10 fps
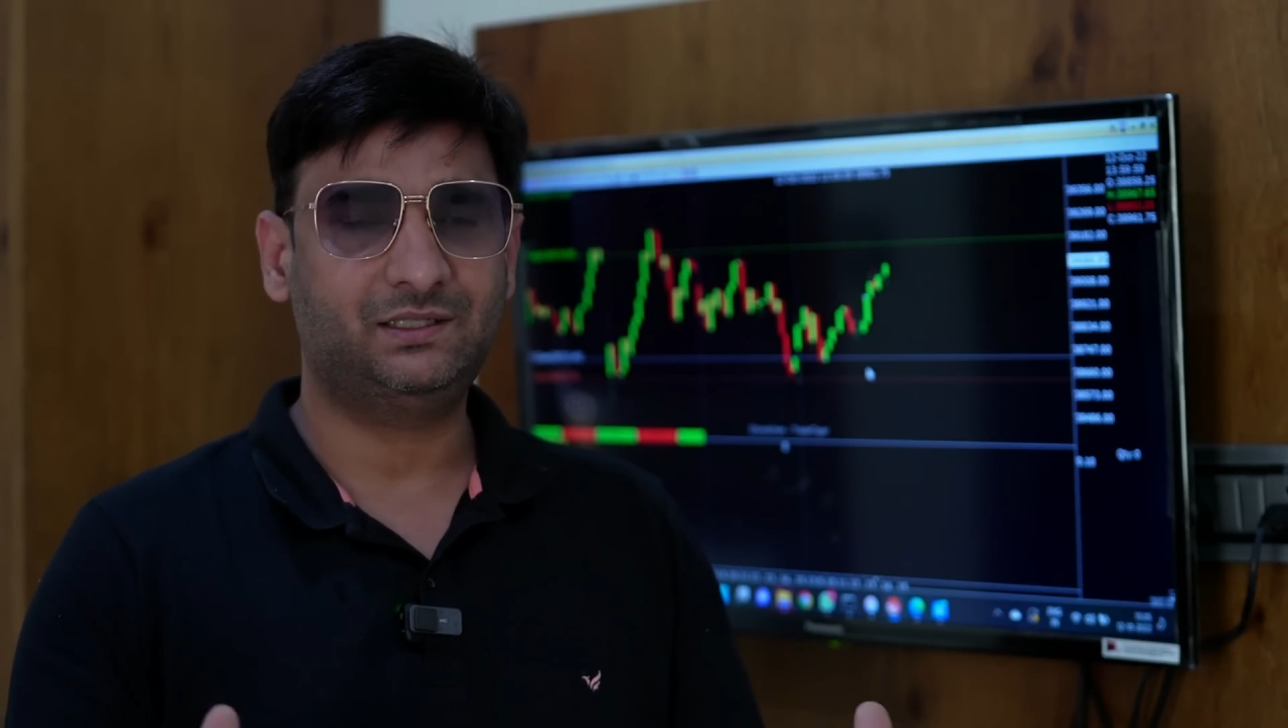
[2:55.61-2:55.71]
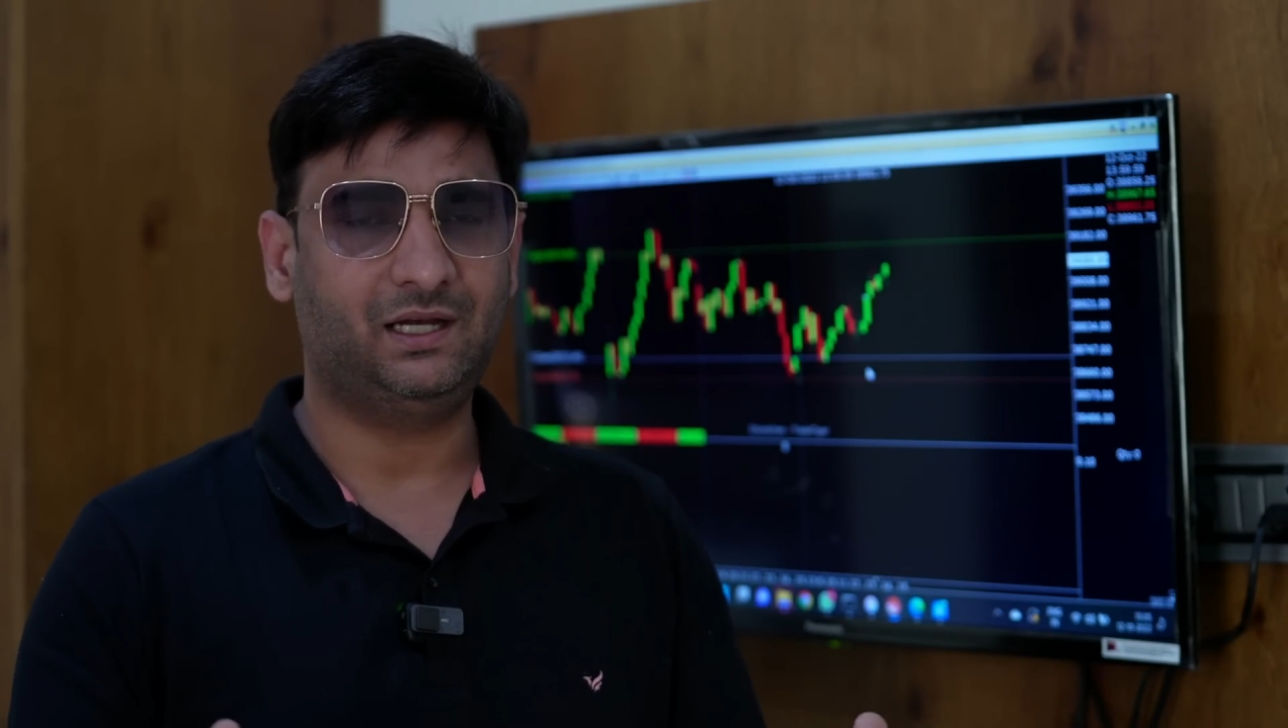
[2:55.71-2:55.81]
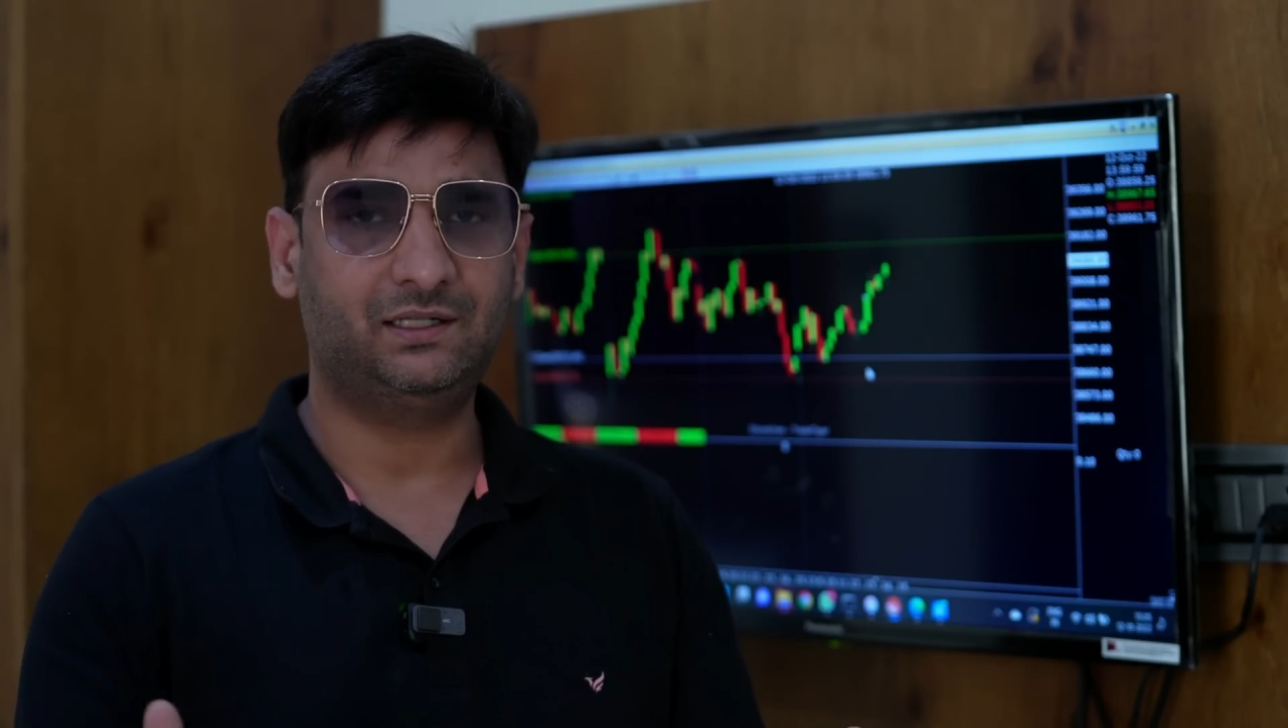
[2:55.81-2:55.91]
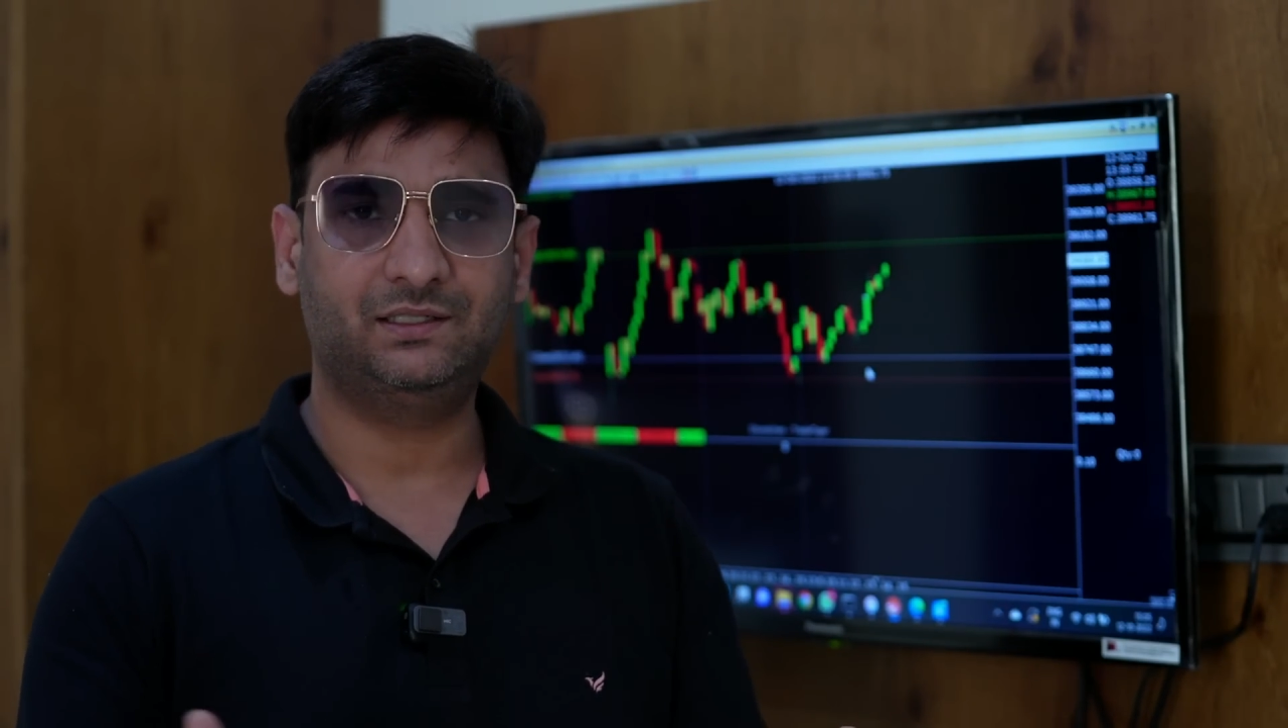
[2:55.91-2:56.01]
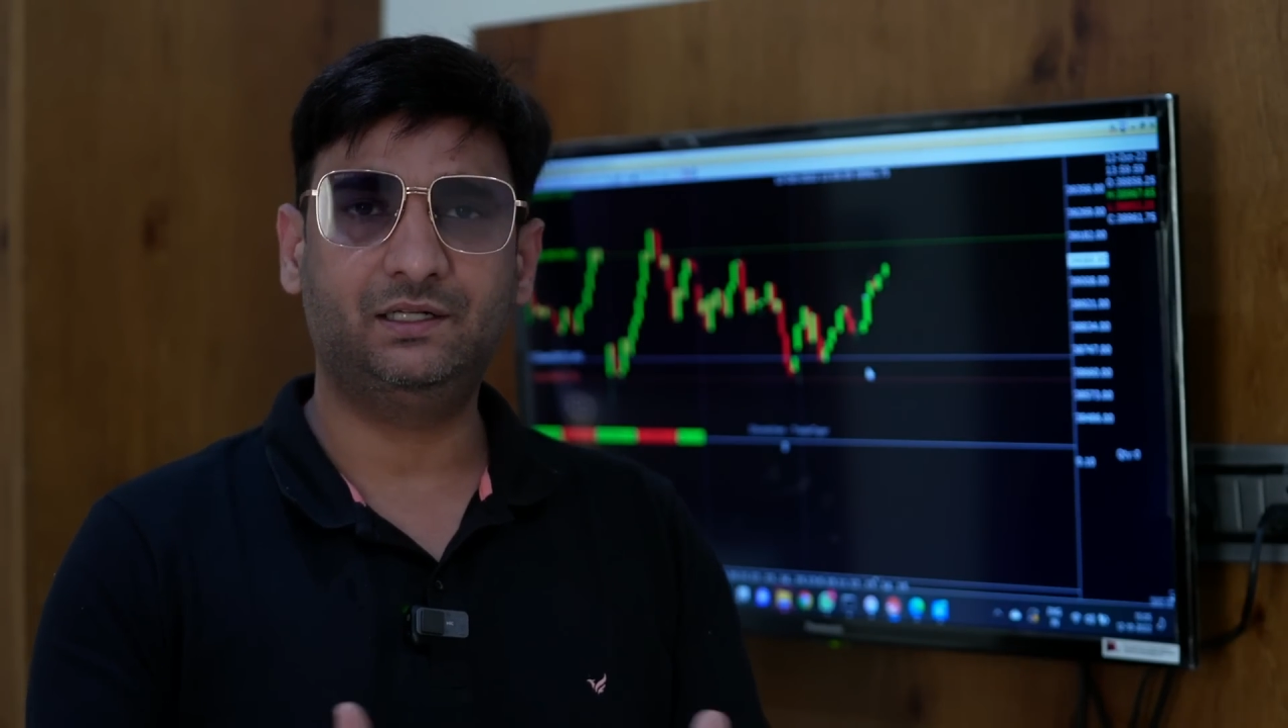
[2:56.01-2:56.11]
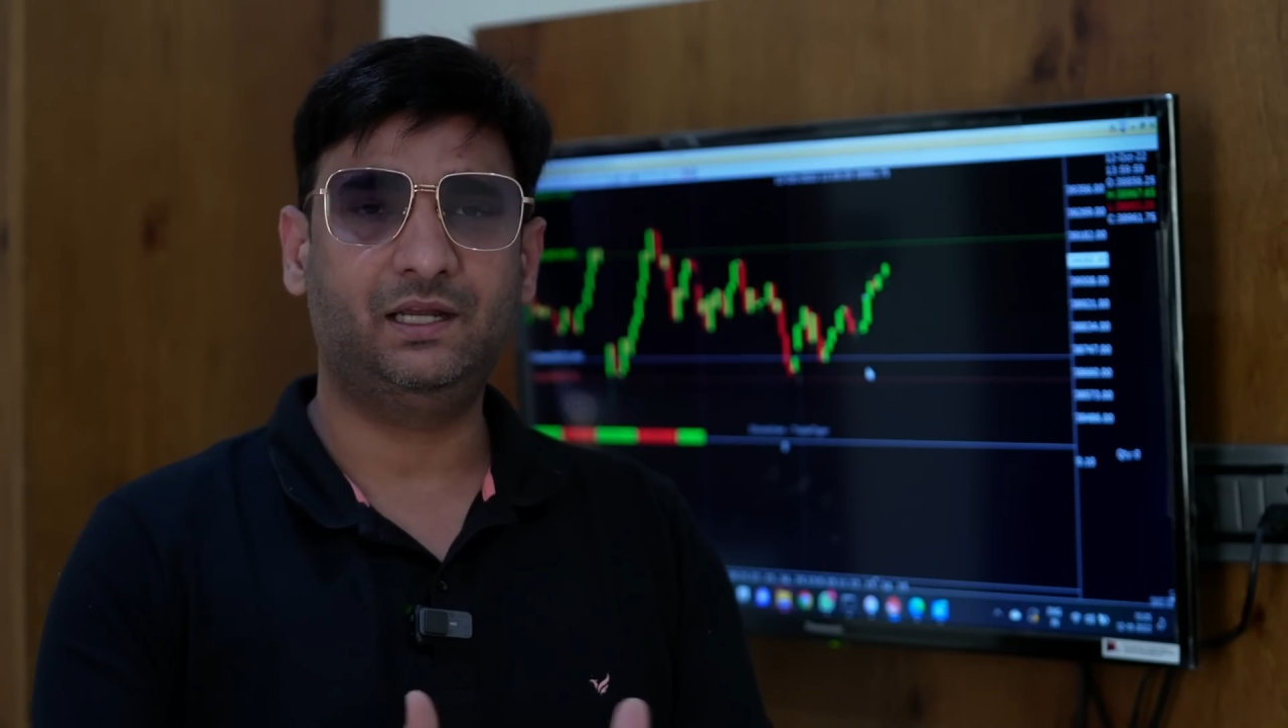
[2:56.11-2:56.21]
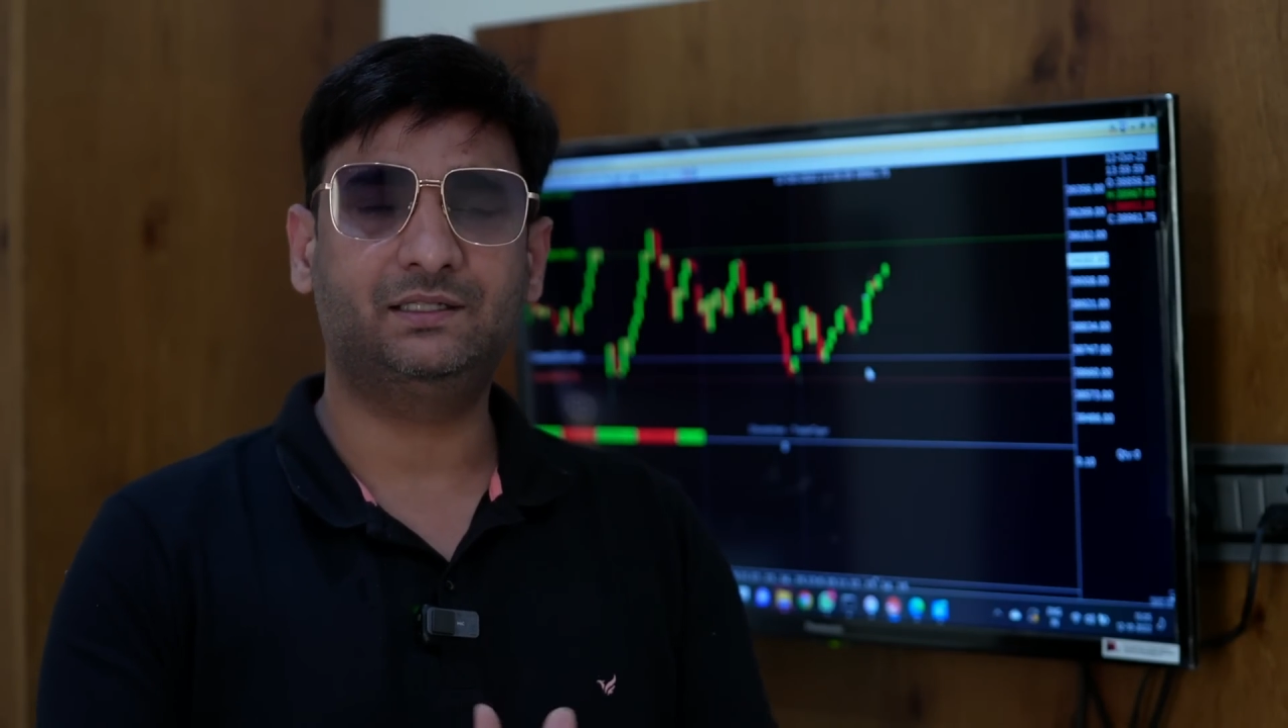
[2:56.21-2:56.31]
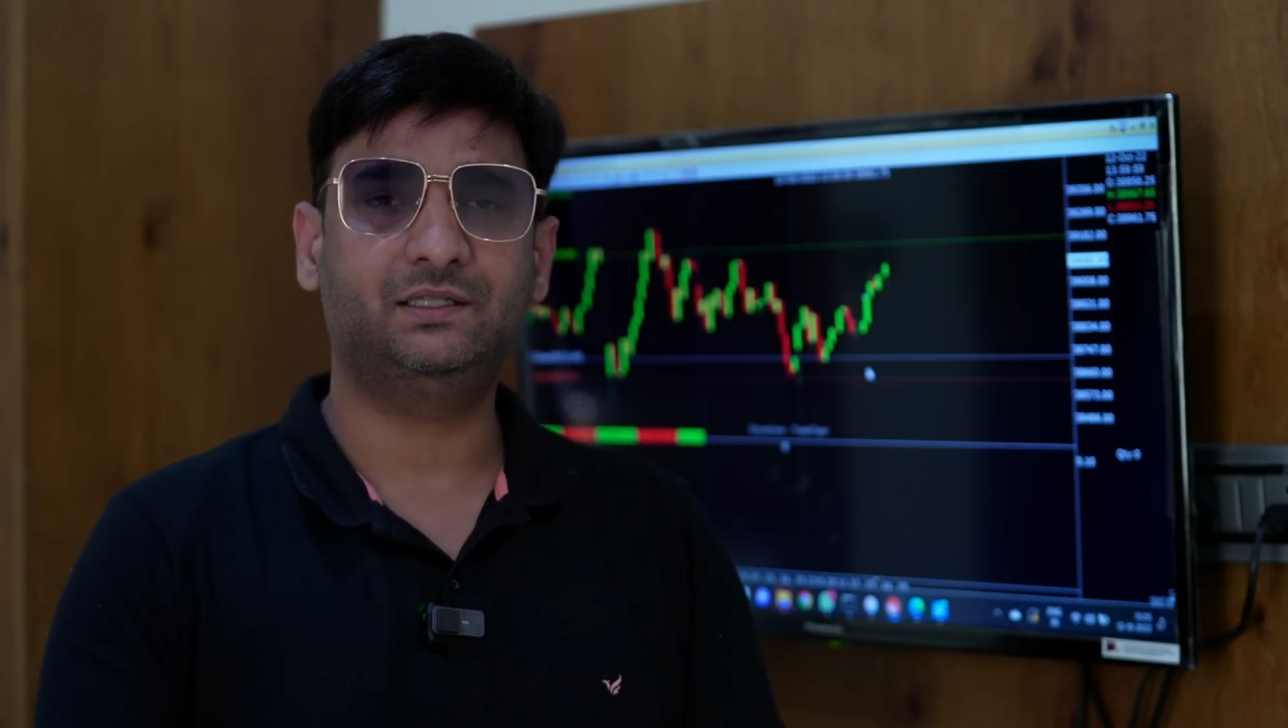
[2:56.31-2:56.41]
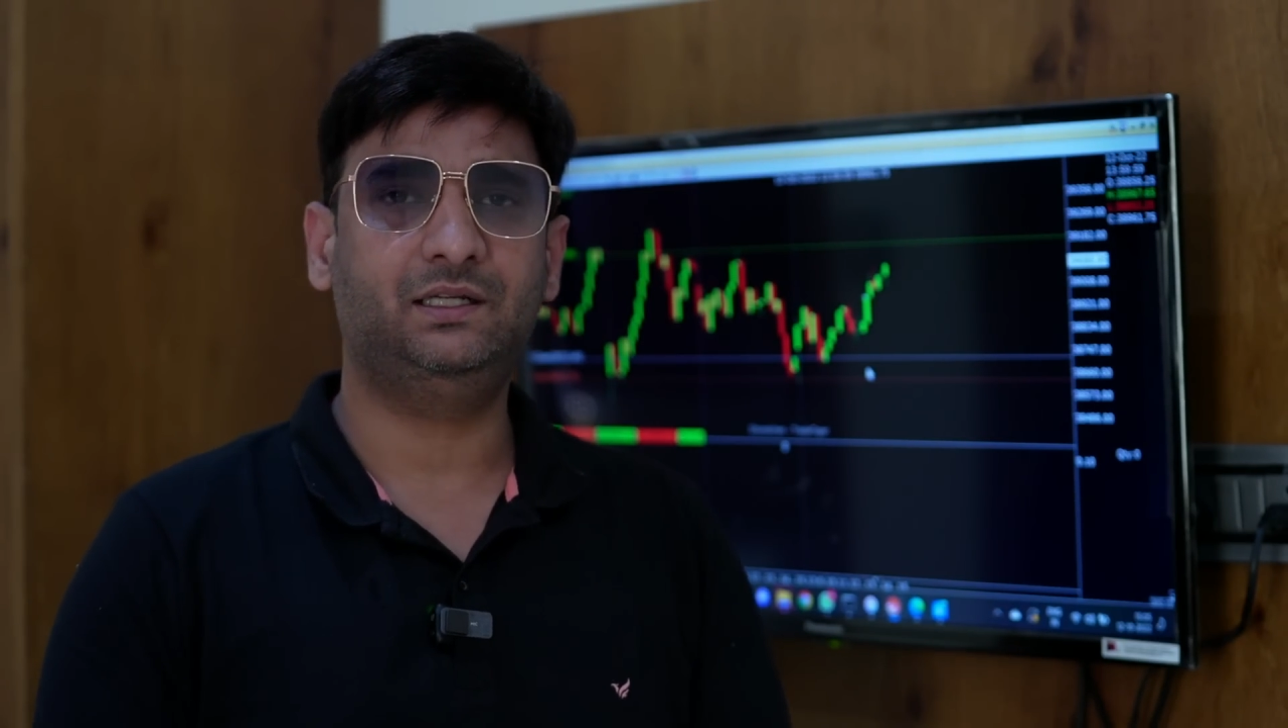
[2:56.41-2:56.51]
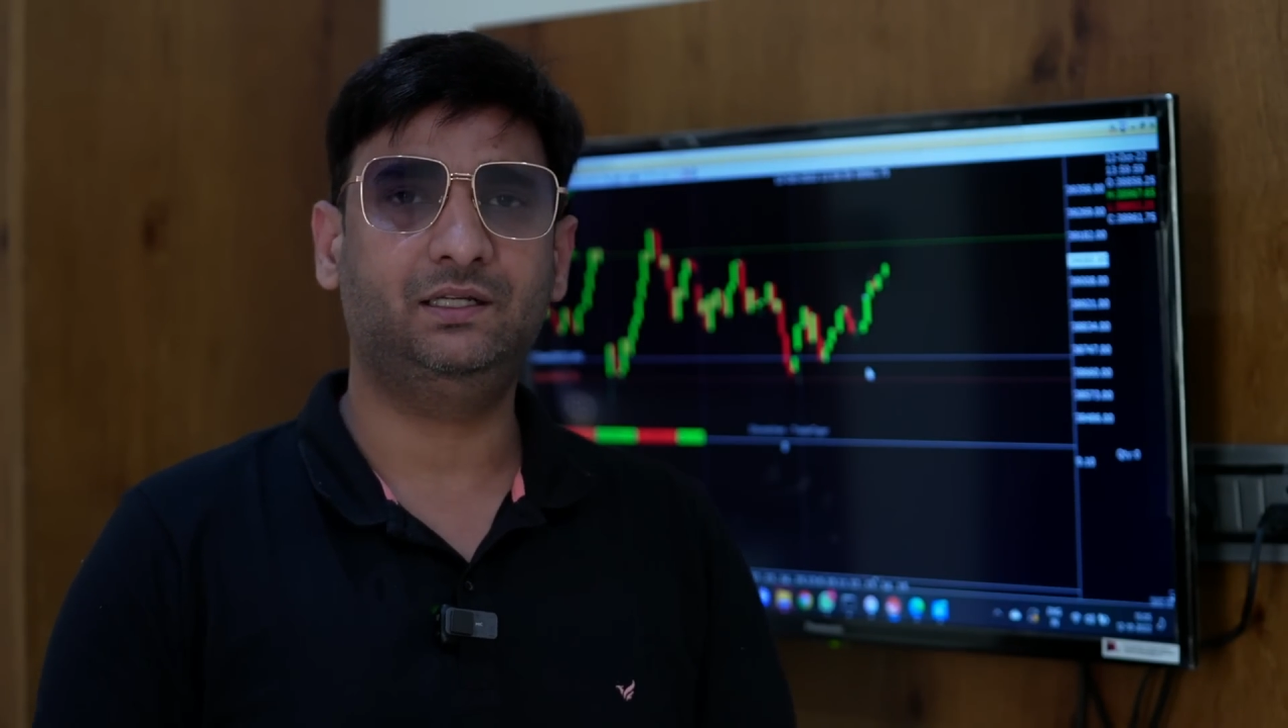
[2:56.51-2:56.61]
चार जने
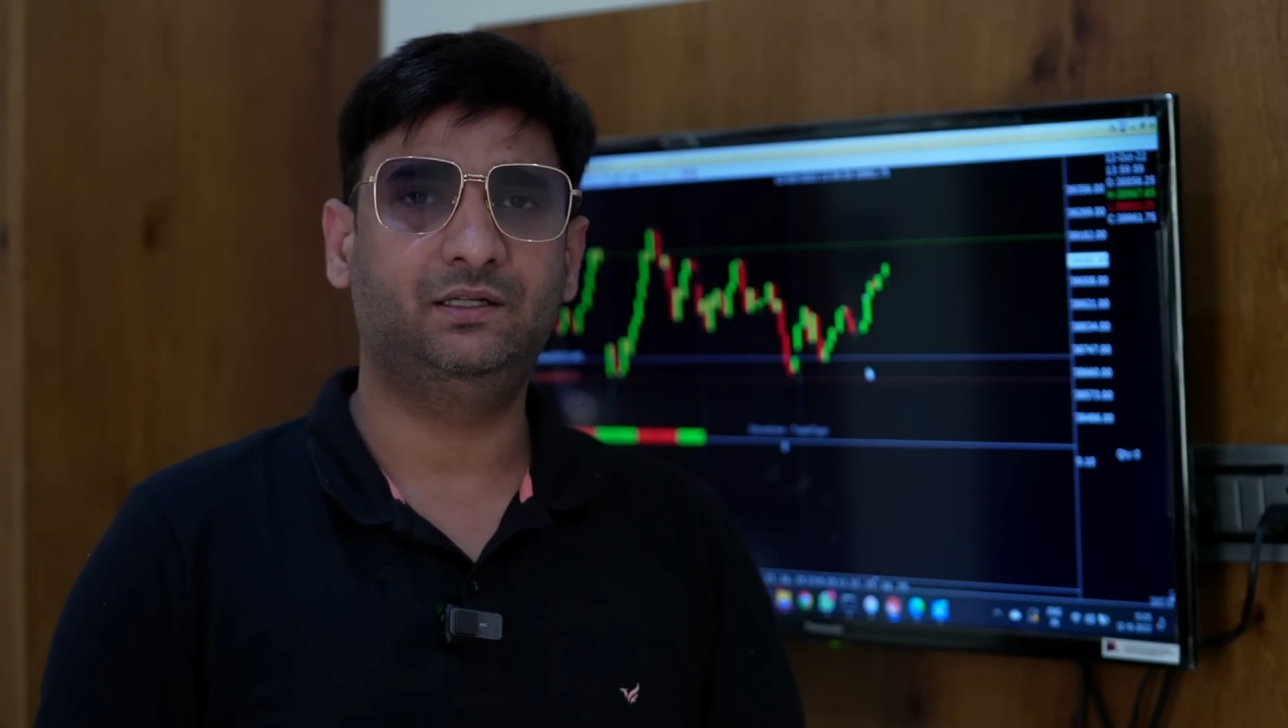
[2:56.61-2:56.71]
ऐसे